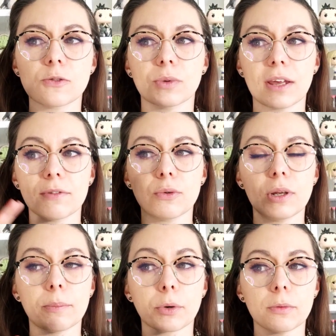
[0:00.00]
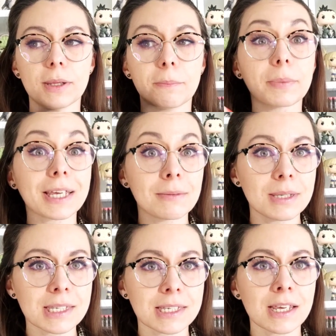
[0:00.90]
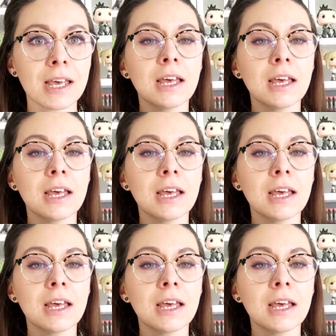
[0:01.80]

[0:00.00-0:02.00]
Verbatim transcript: où on avait eu les premiers prémices